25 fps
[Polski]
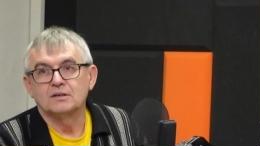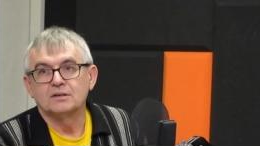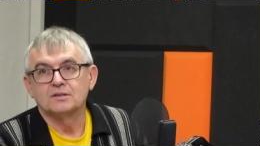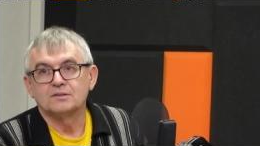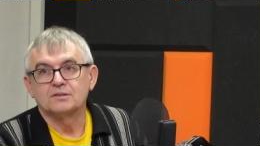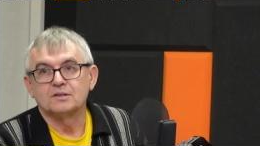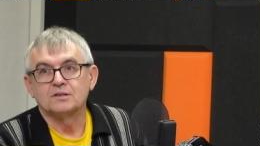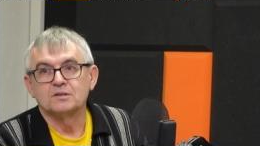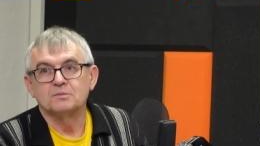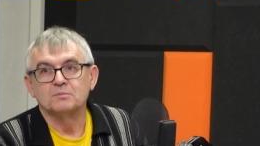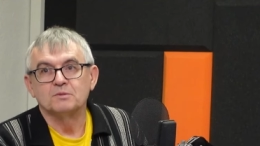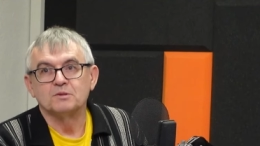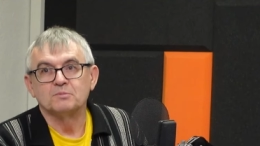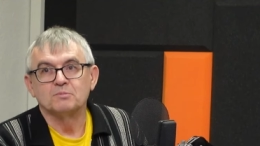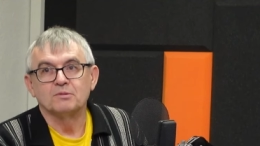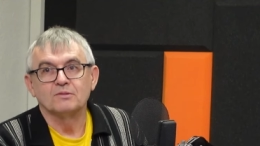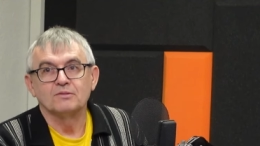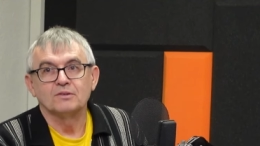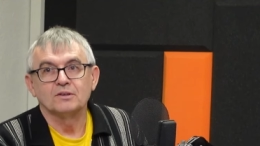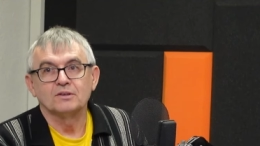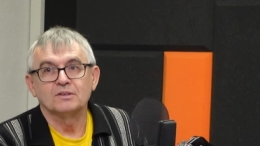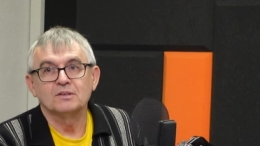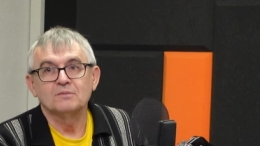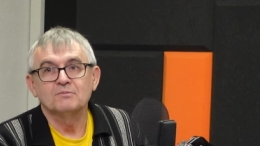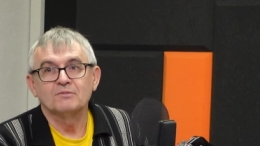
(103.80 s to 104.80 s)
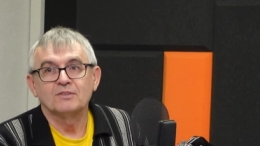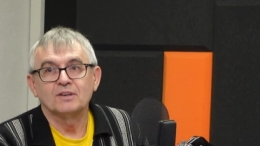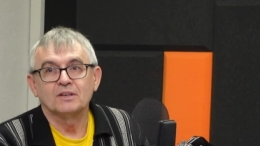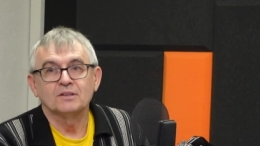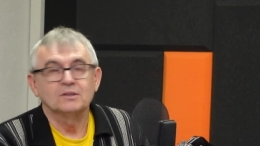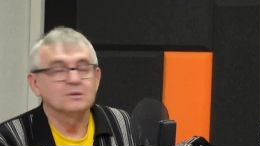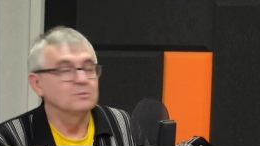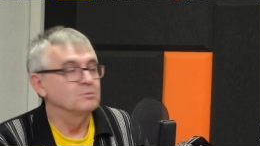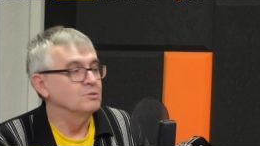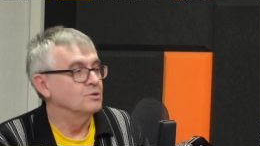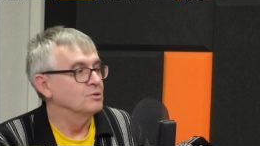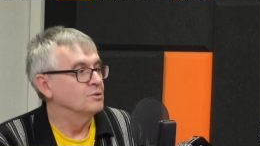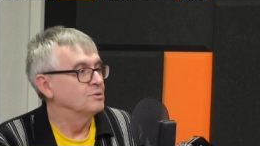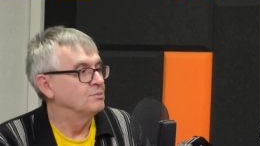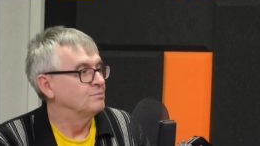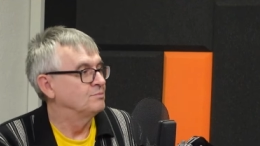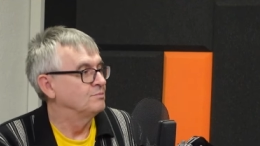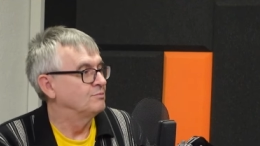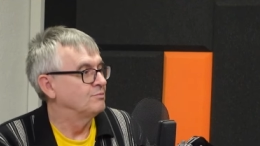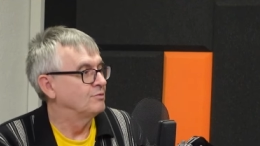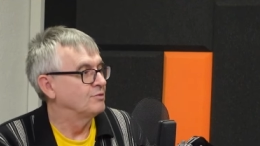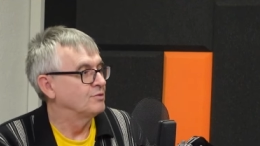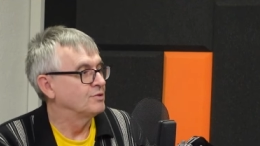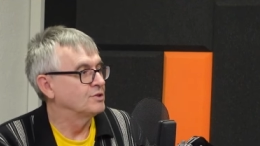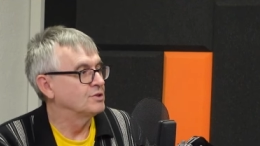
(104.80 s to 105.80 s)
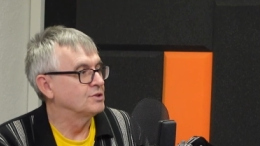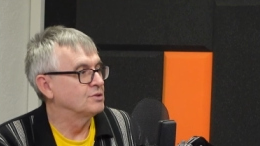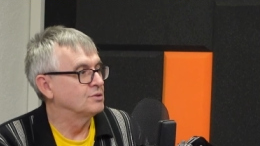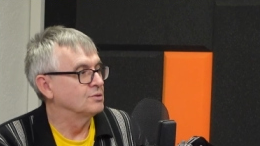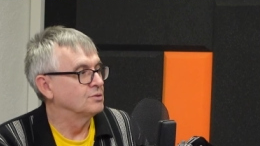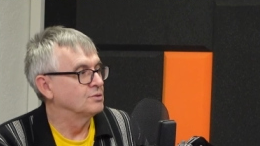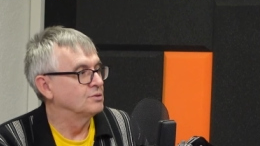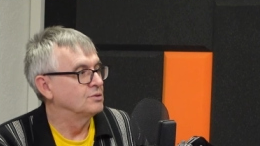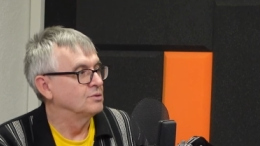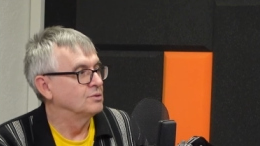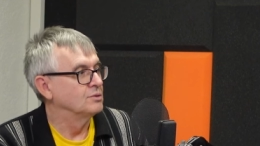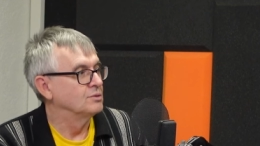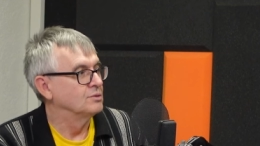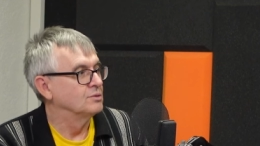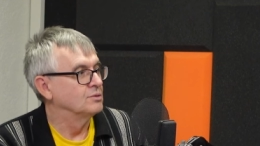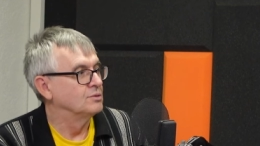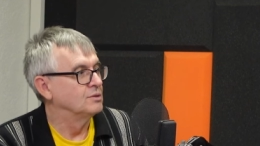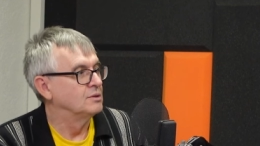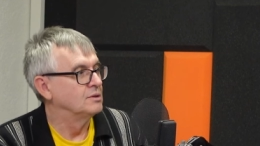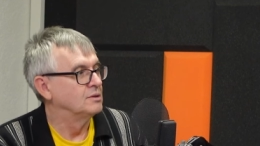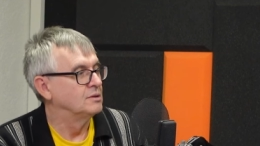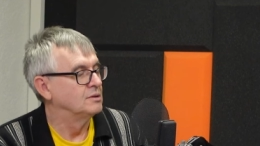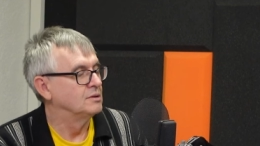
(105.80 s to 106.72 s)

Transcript: jesteśmy z powrotem w Radomiu, w studiu